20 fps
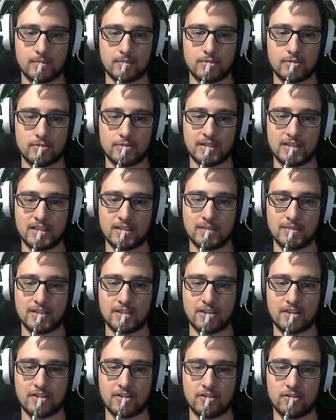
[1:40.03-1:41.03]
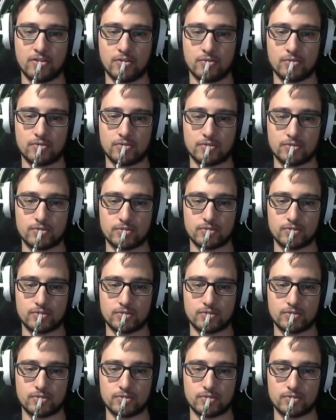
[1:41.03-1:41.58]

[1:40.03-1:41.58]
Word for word: suba la demanda de Research